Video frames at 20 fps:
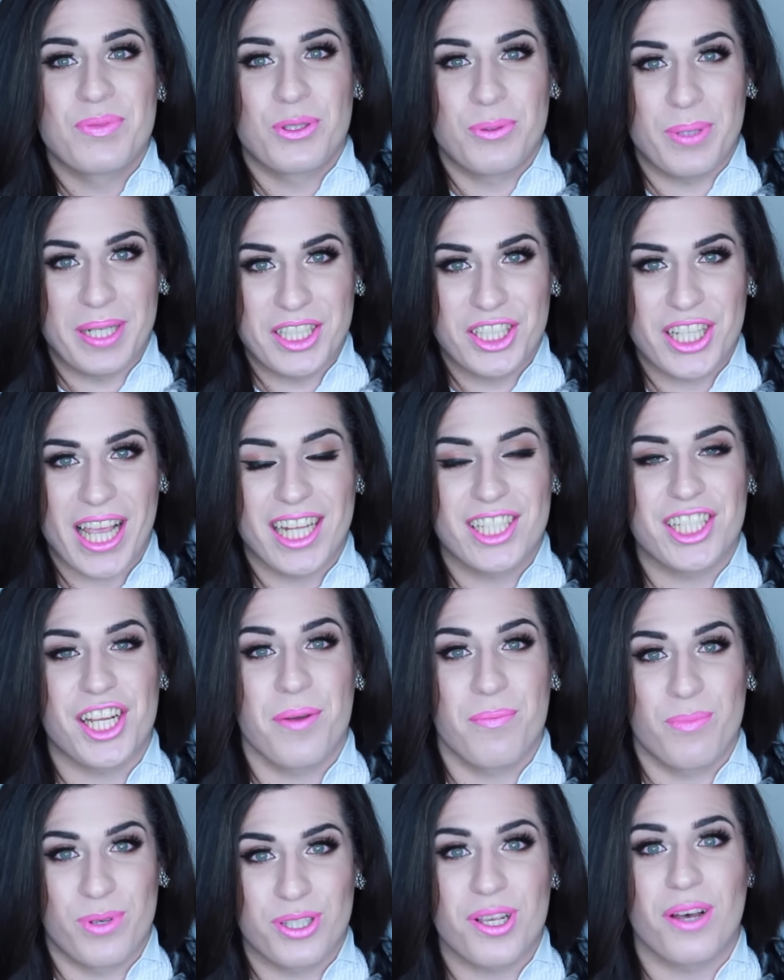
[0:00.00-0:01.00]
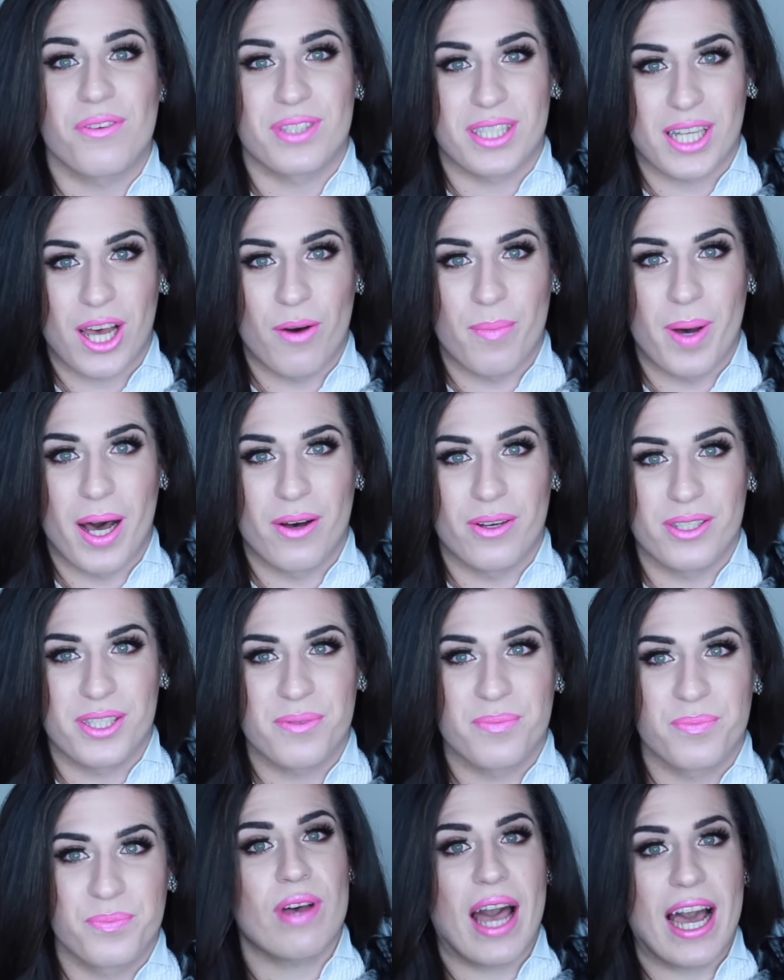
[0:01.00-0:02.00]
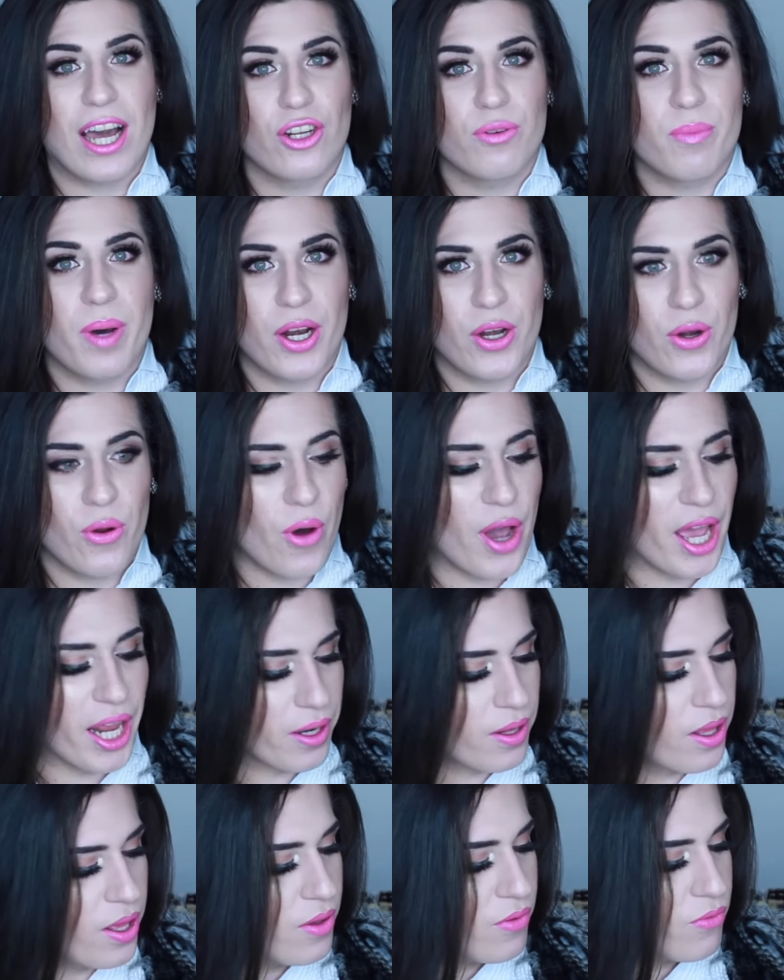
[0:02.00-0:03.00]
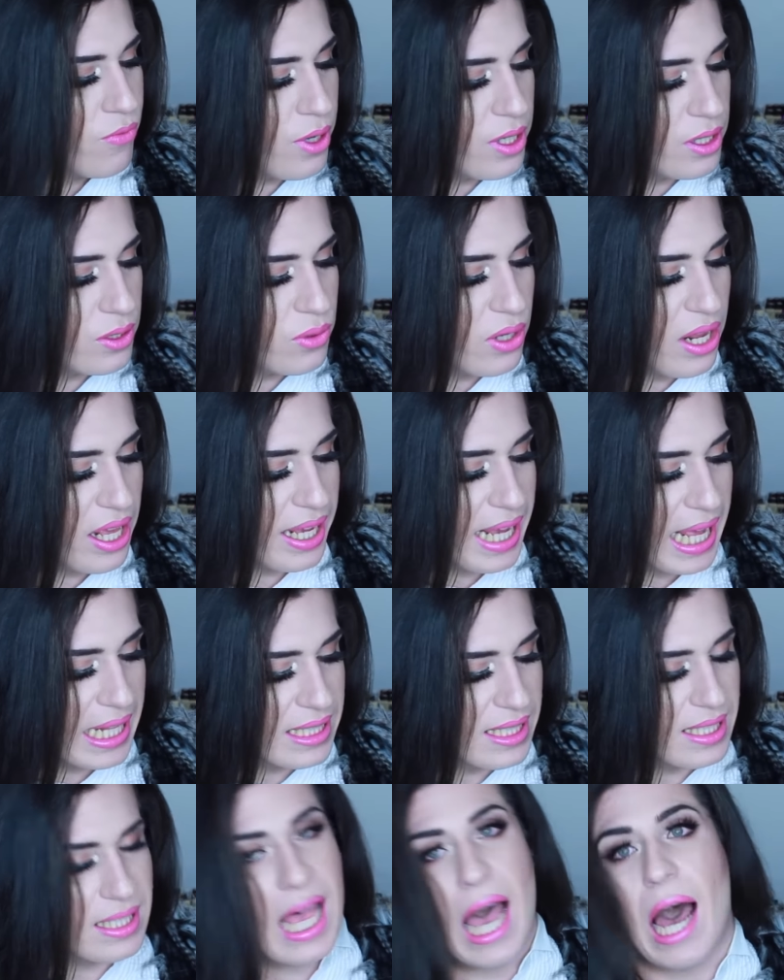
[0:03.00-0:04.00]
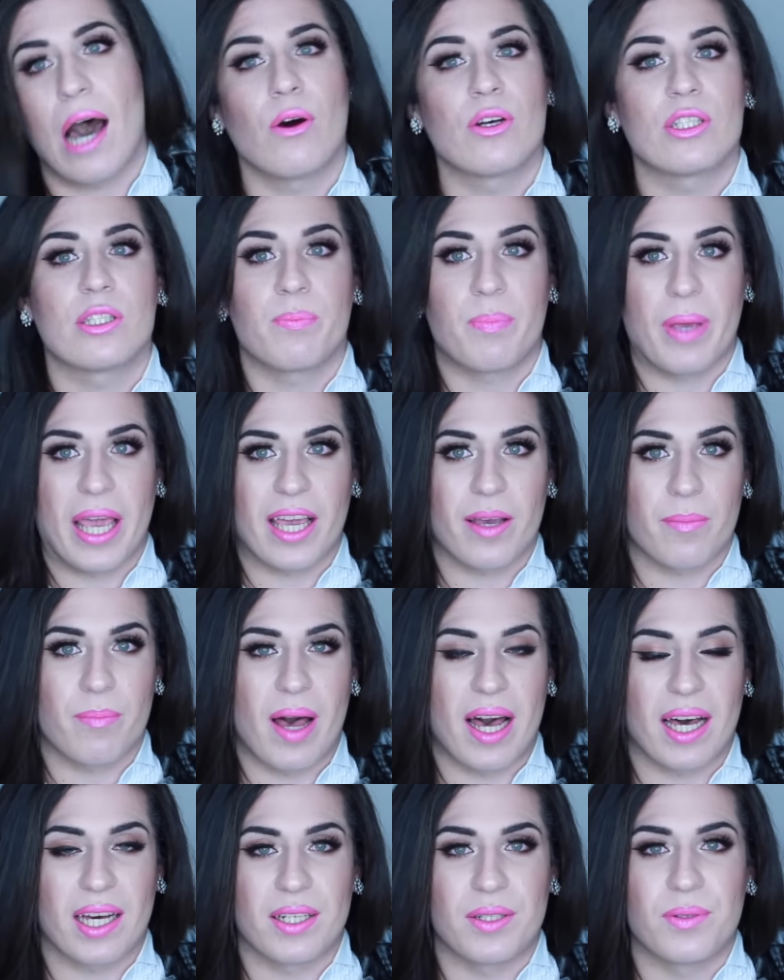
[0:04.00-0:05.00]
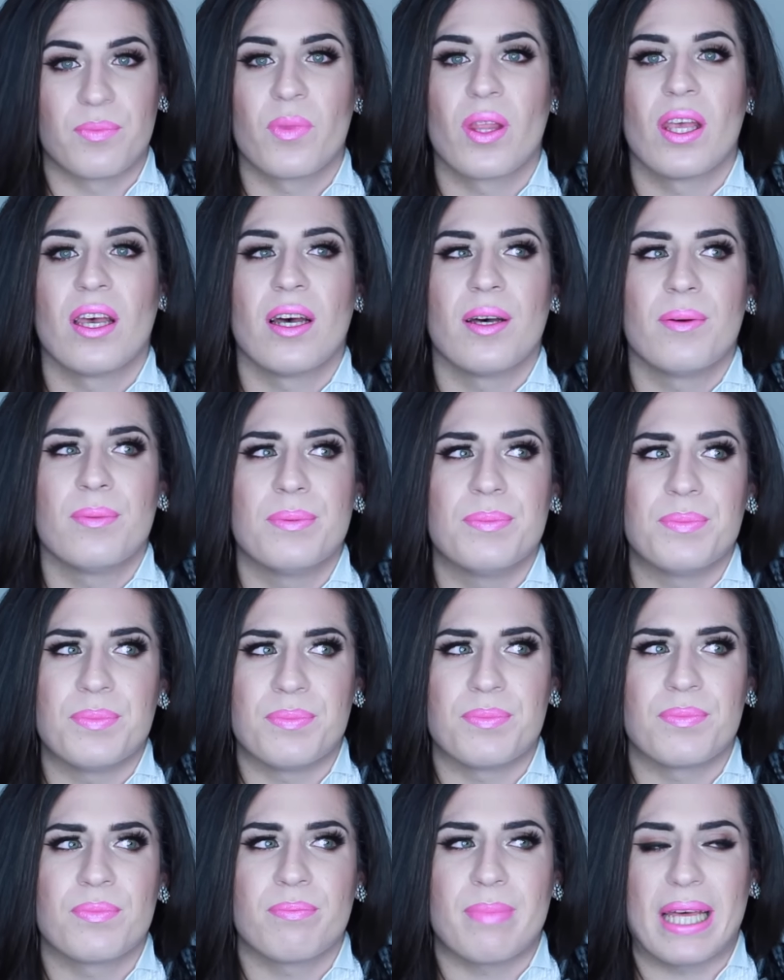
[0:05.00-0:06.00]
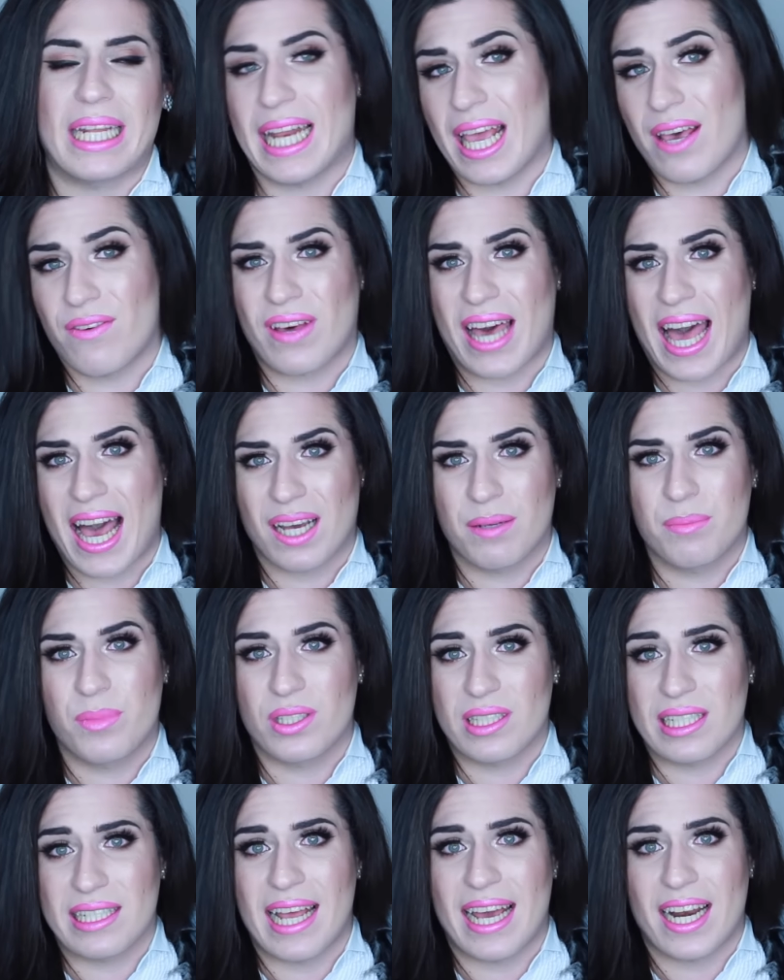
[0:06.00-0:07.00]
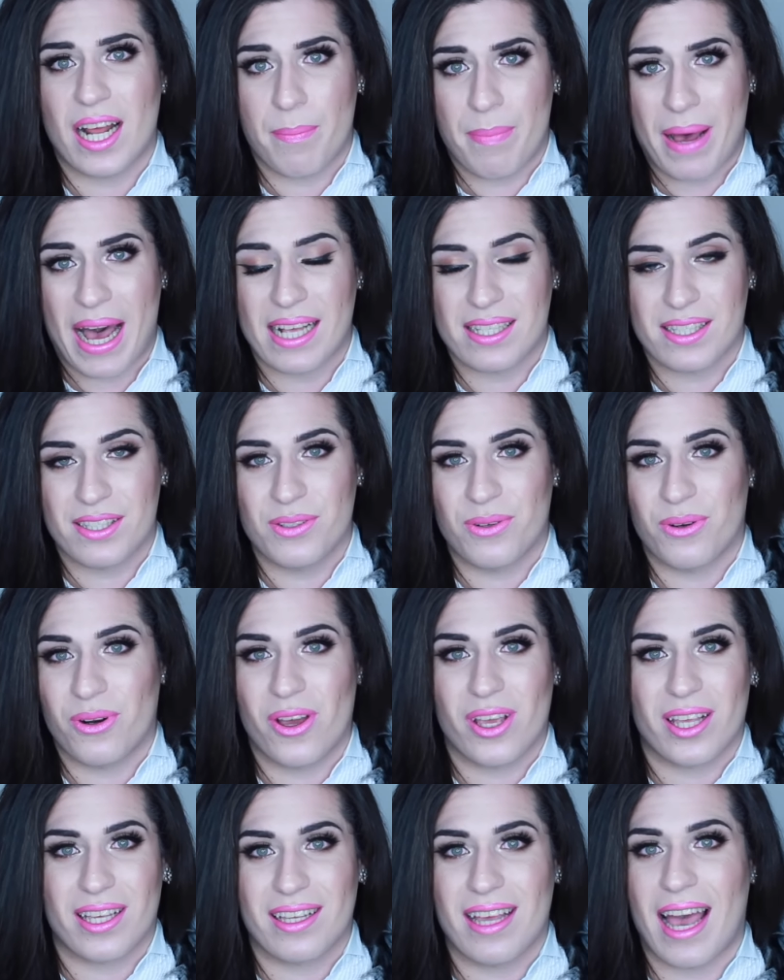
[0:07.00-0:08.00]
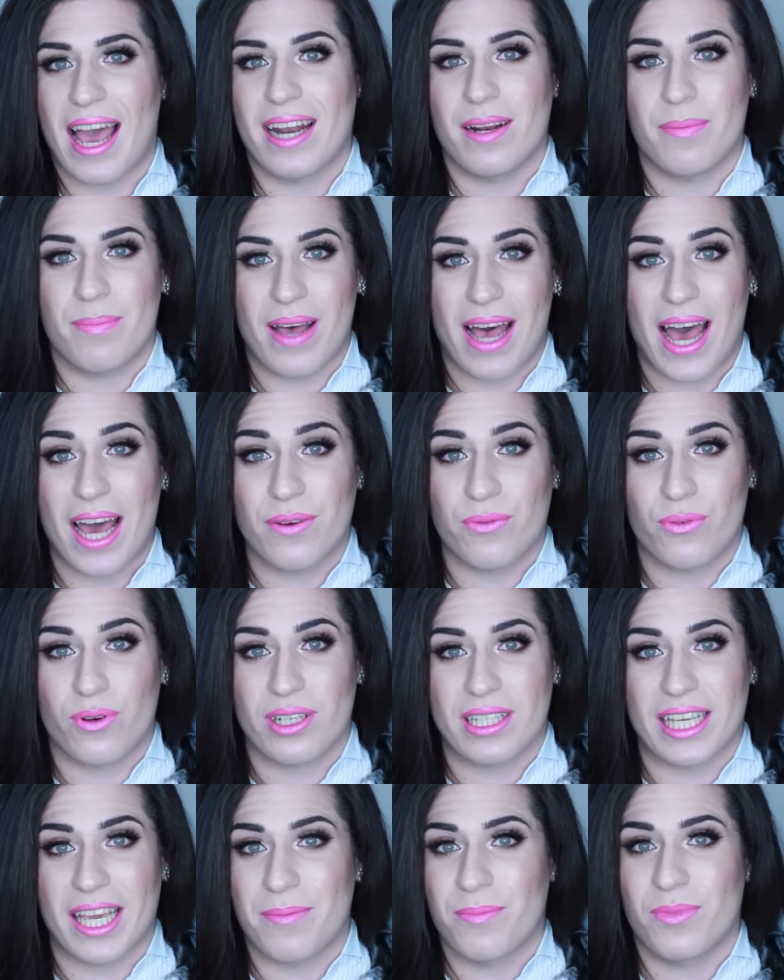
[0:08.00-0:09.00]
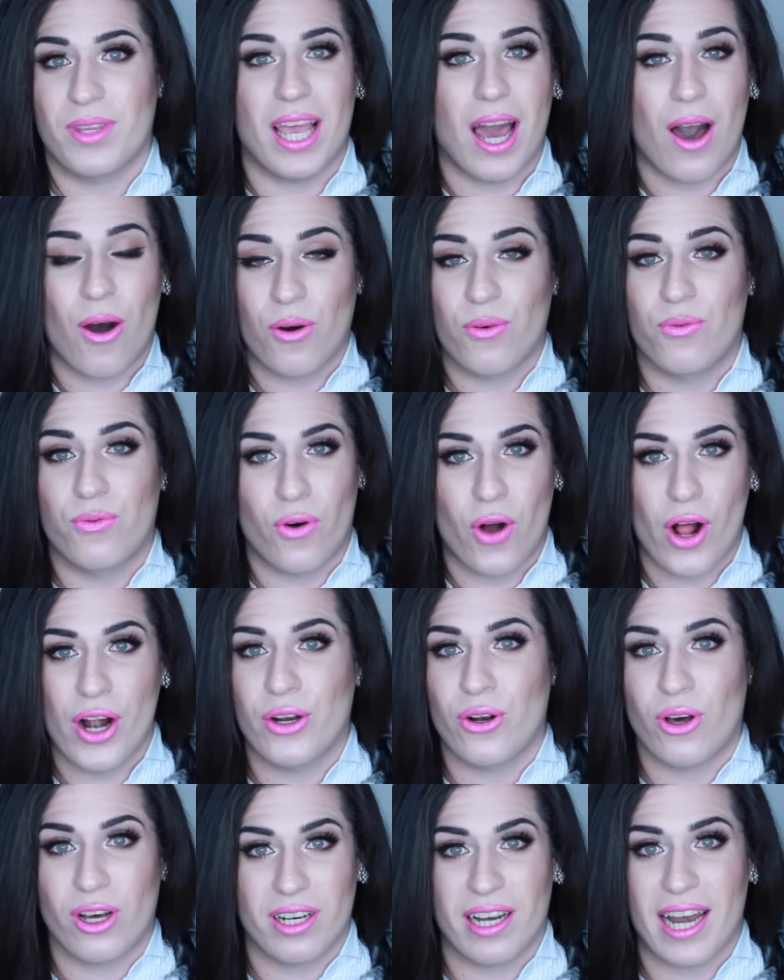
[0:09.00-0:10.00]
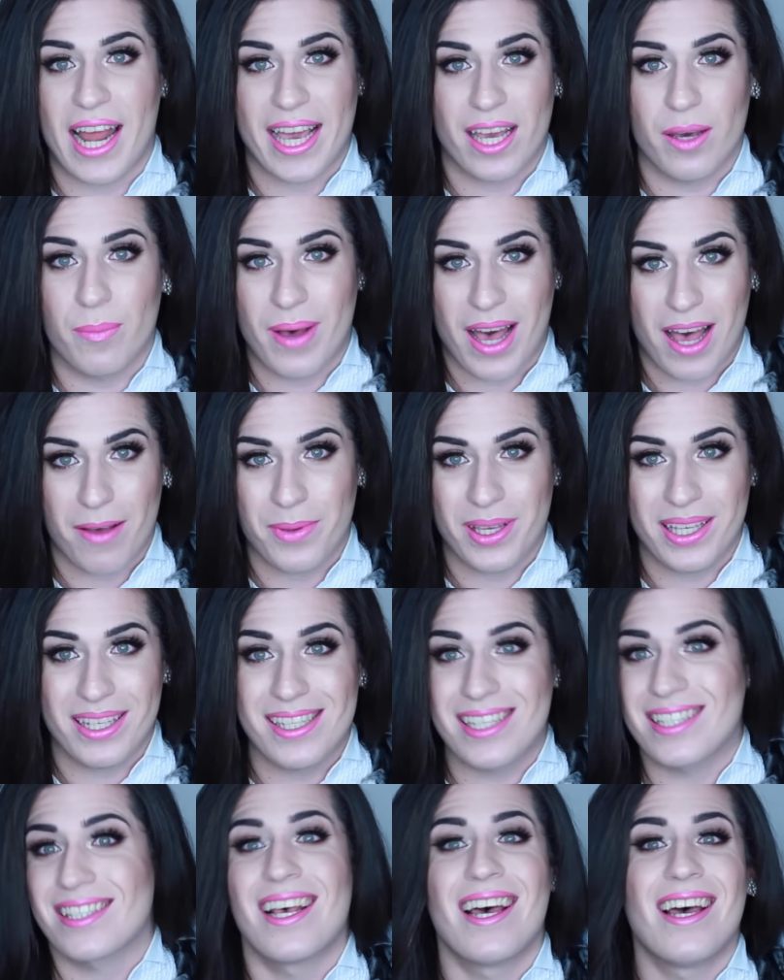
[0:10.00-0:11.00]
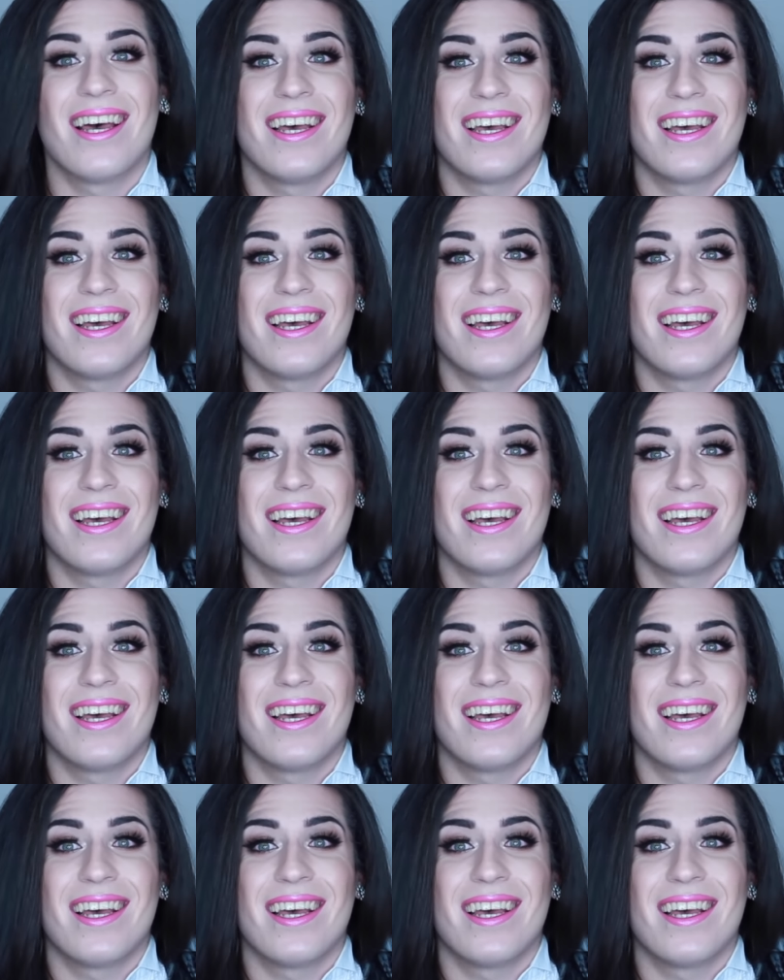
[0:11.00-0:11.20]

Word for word: Queen JJ muss aufs Traumhaus. Frage Nummer 9. Würdest du dein ganzes Haus pink machen? Mm, bei der Frage muss ich leider passen und euch eine Antwort geben, die auch voll not like a Barbie ist.